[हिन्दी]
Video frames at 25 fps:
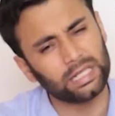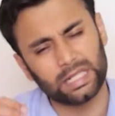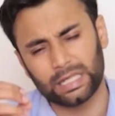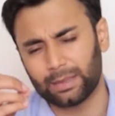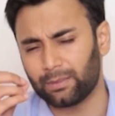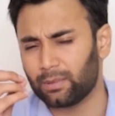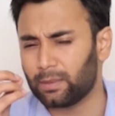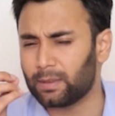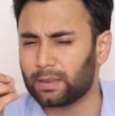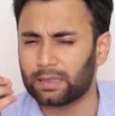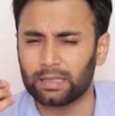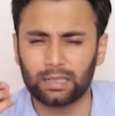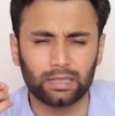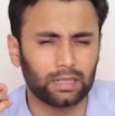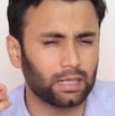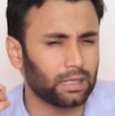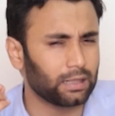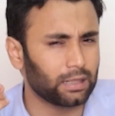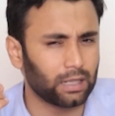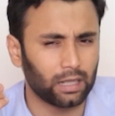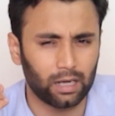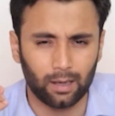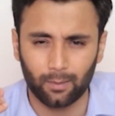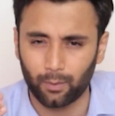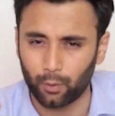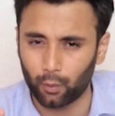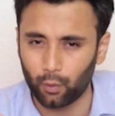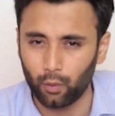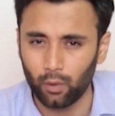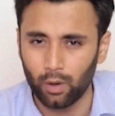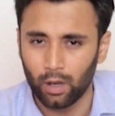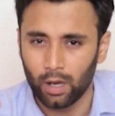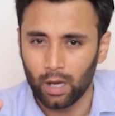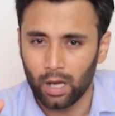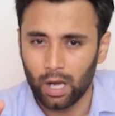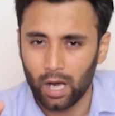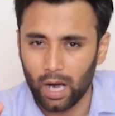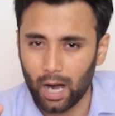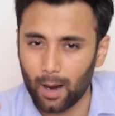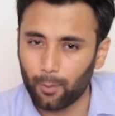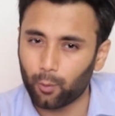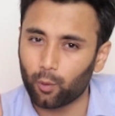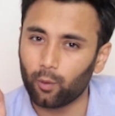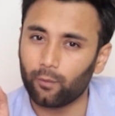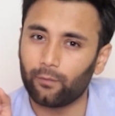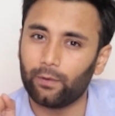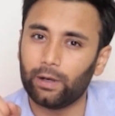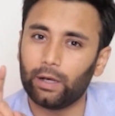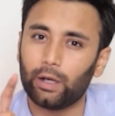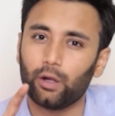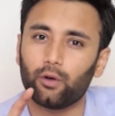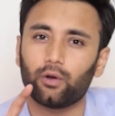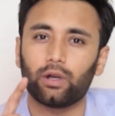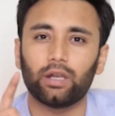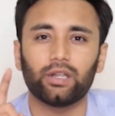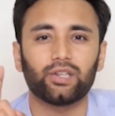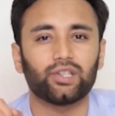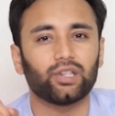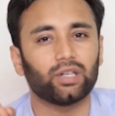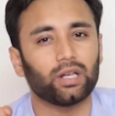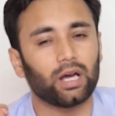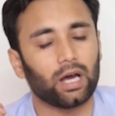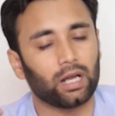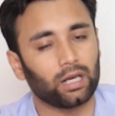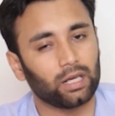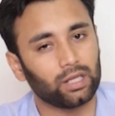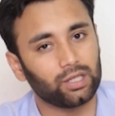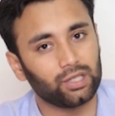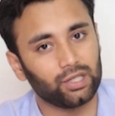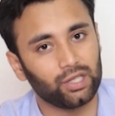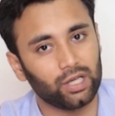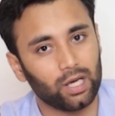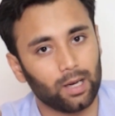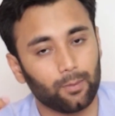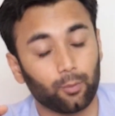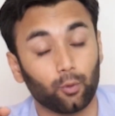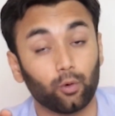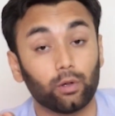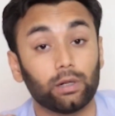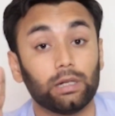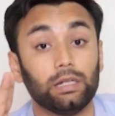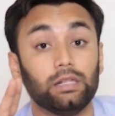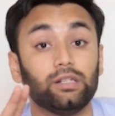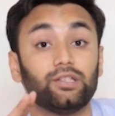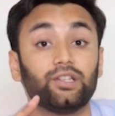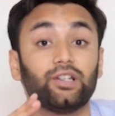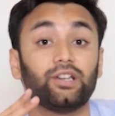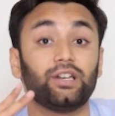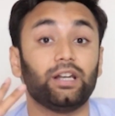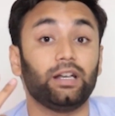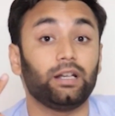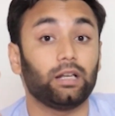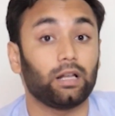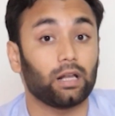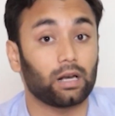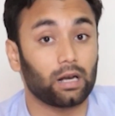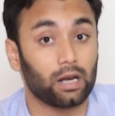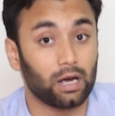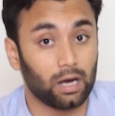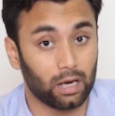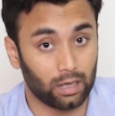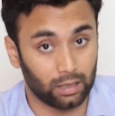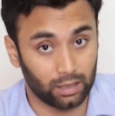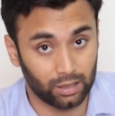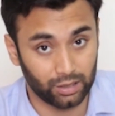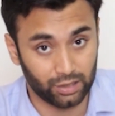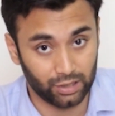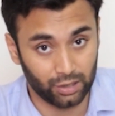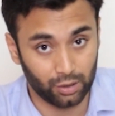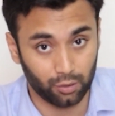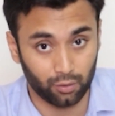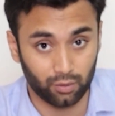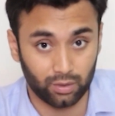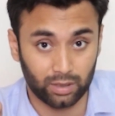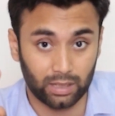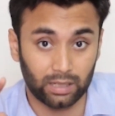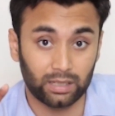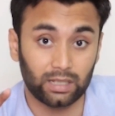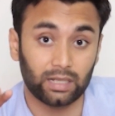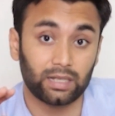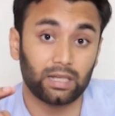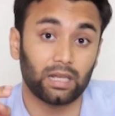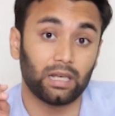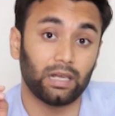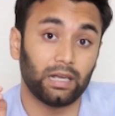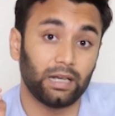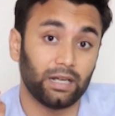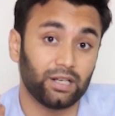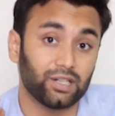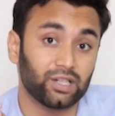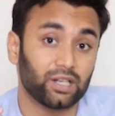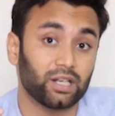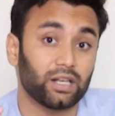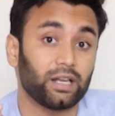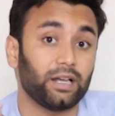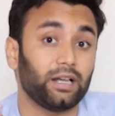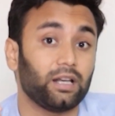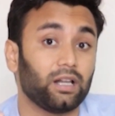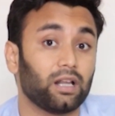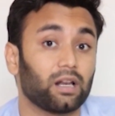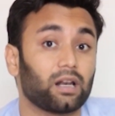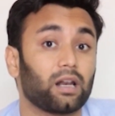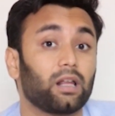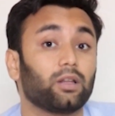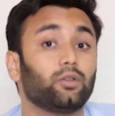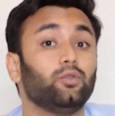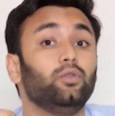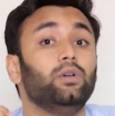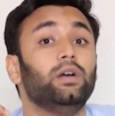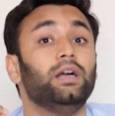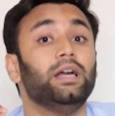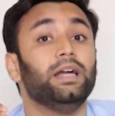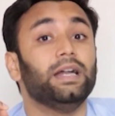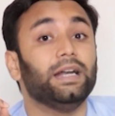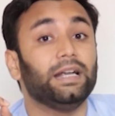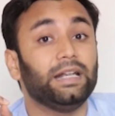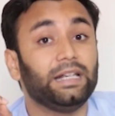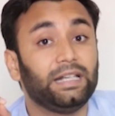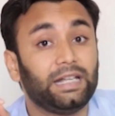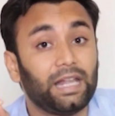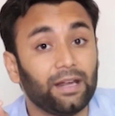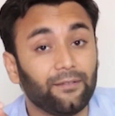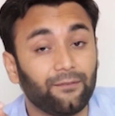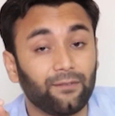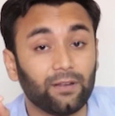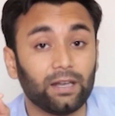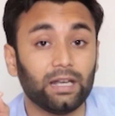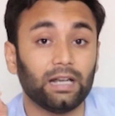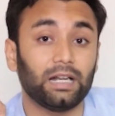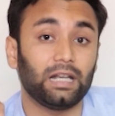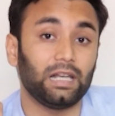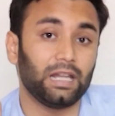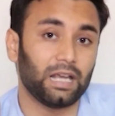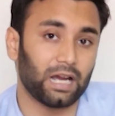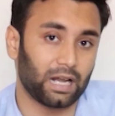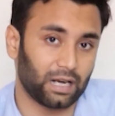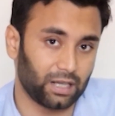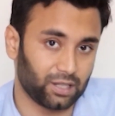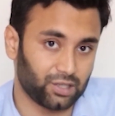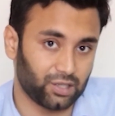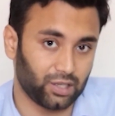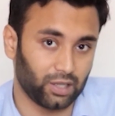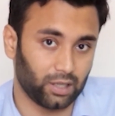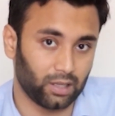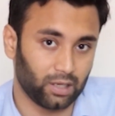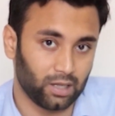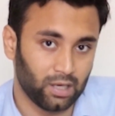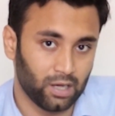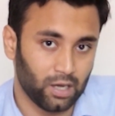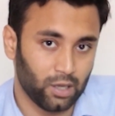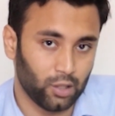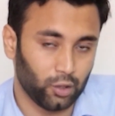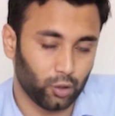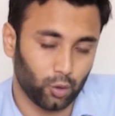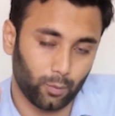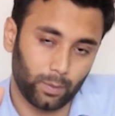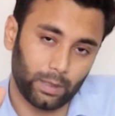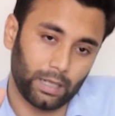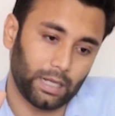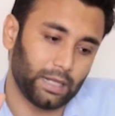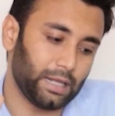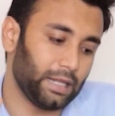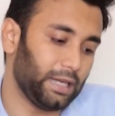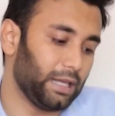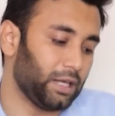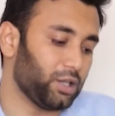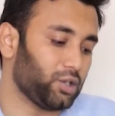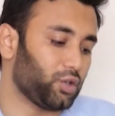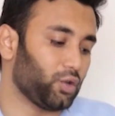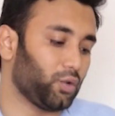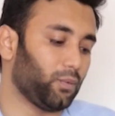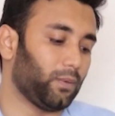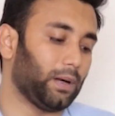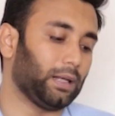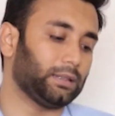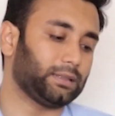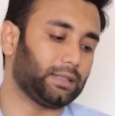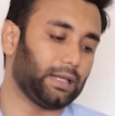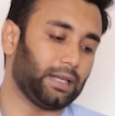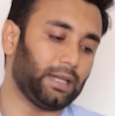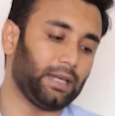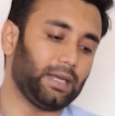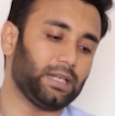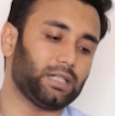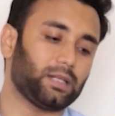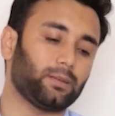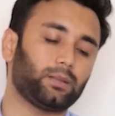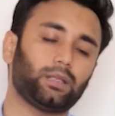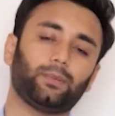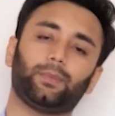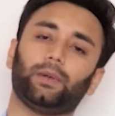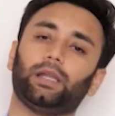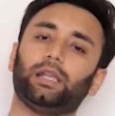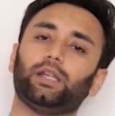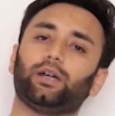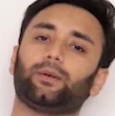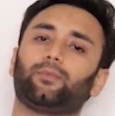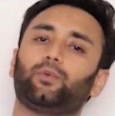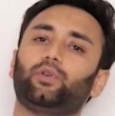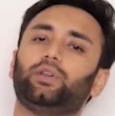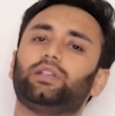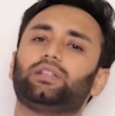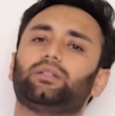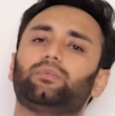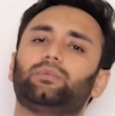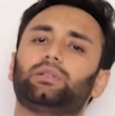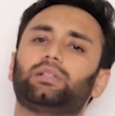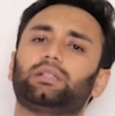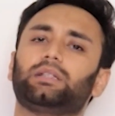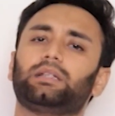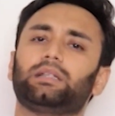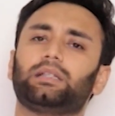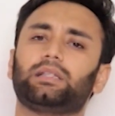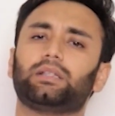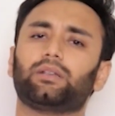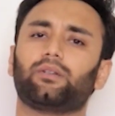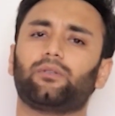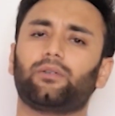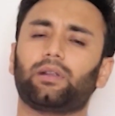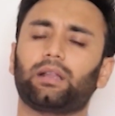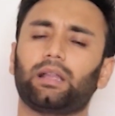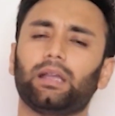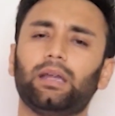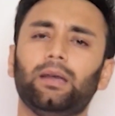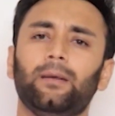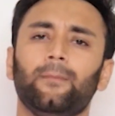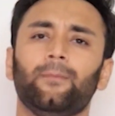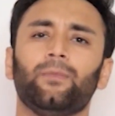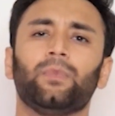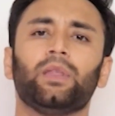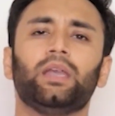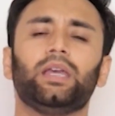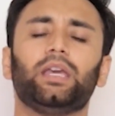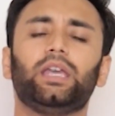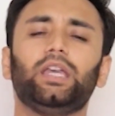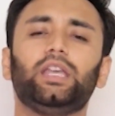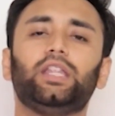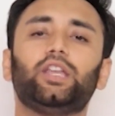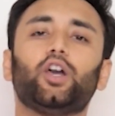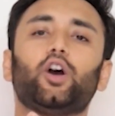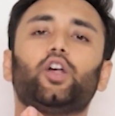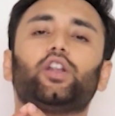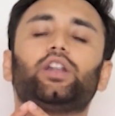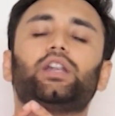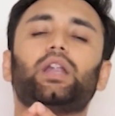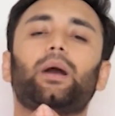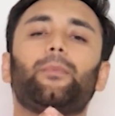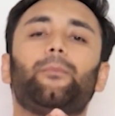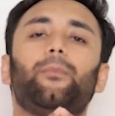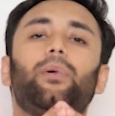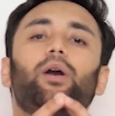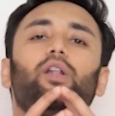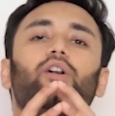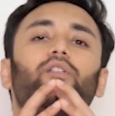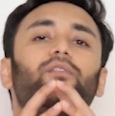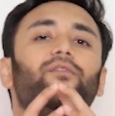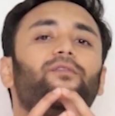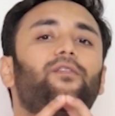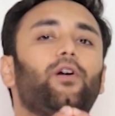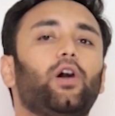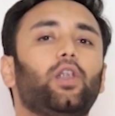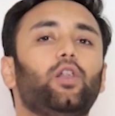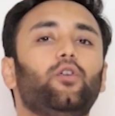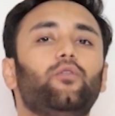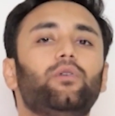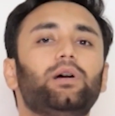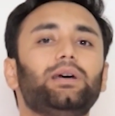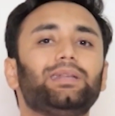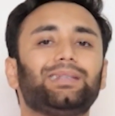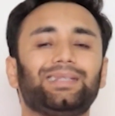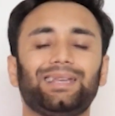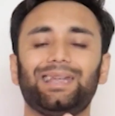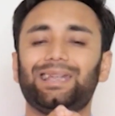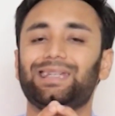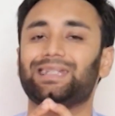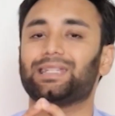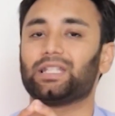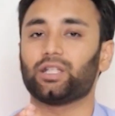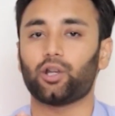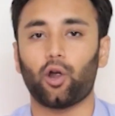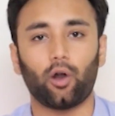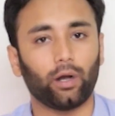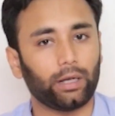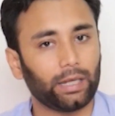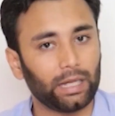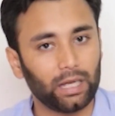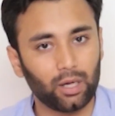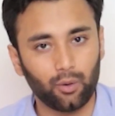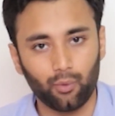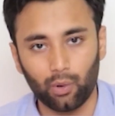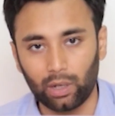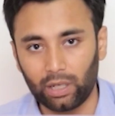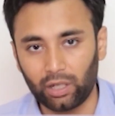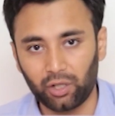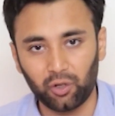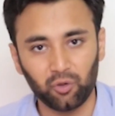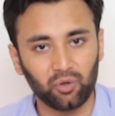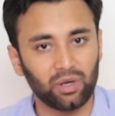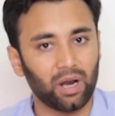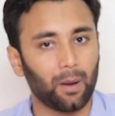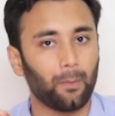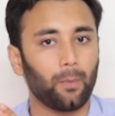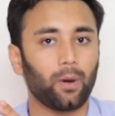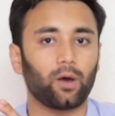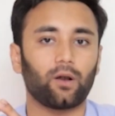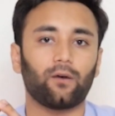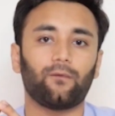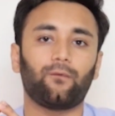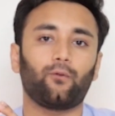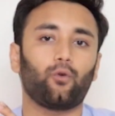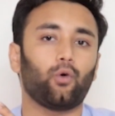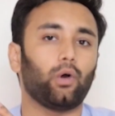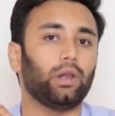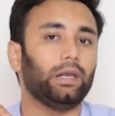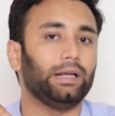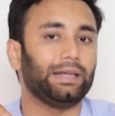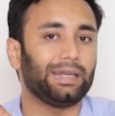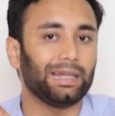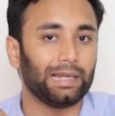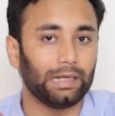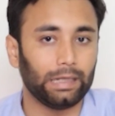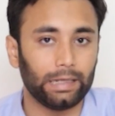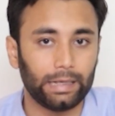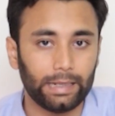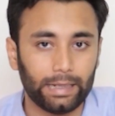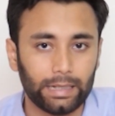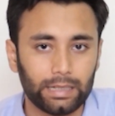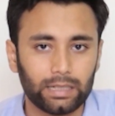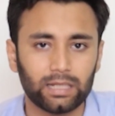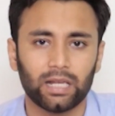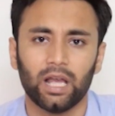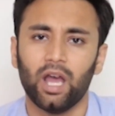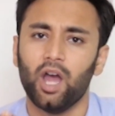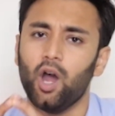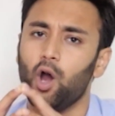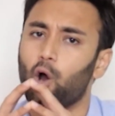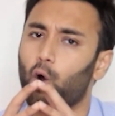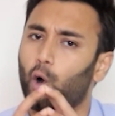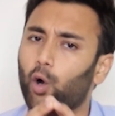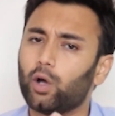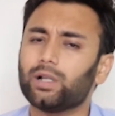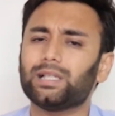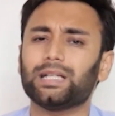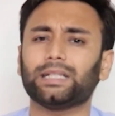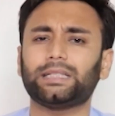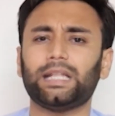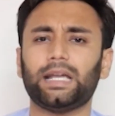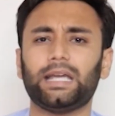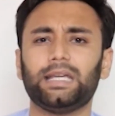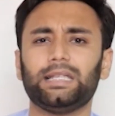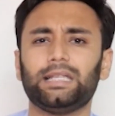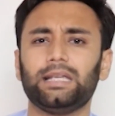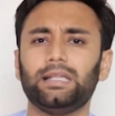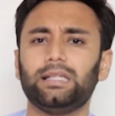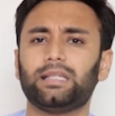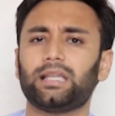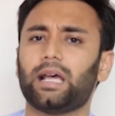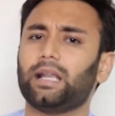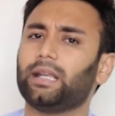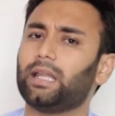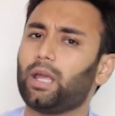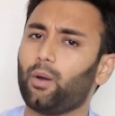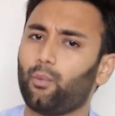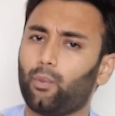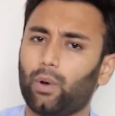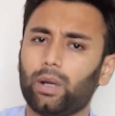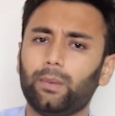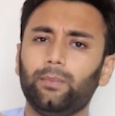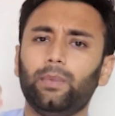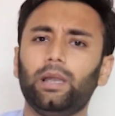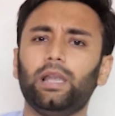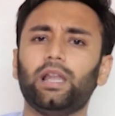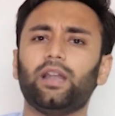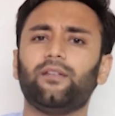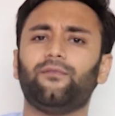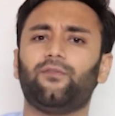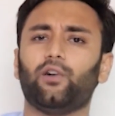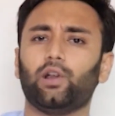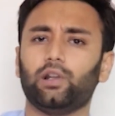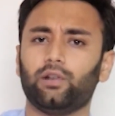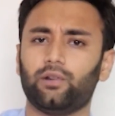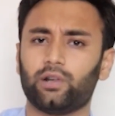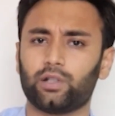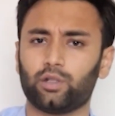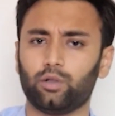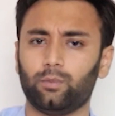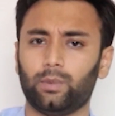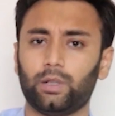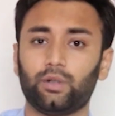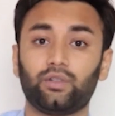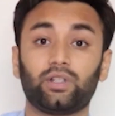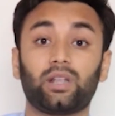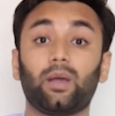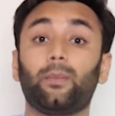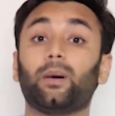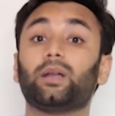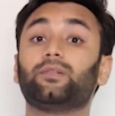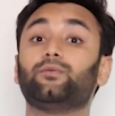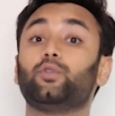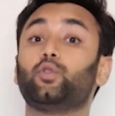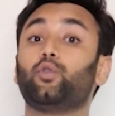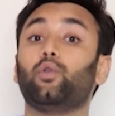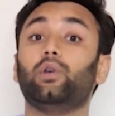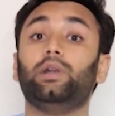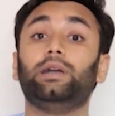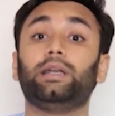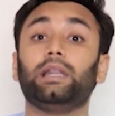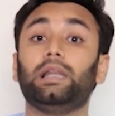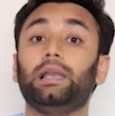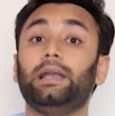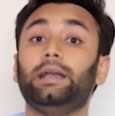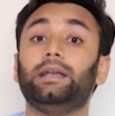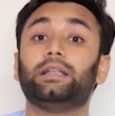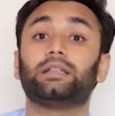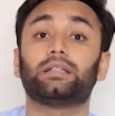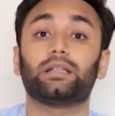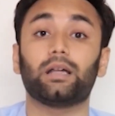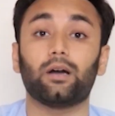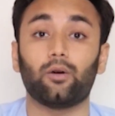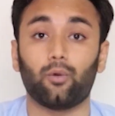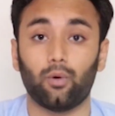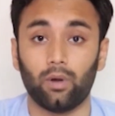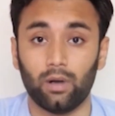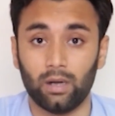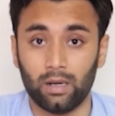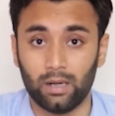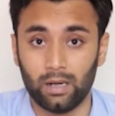किसी भी बिजनेस के अंदर आप हो आपको वीडियो क्रिएशन आना चाहिए आपको रील जनरेट करना आना चाहिए और उसके ज़रिए लीड जनरेट करना तो डेफिनेटली आना चाहिए तो बिना देरी के शुरुआत करेंगे सबसे पहले आपको ये समझने की ज़रूरत है कि योर नंबर नंबर ऑफ फॉलोअर्स इज नॉट इक्वल टू नंबर ऑफ क्वालिटी लीड्स हो सकता है किसी इंसान के वन मिलियन फॉलोअर्स हो बट उसके बाद वो क्वालिटी लीड्स ना हो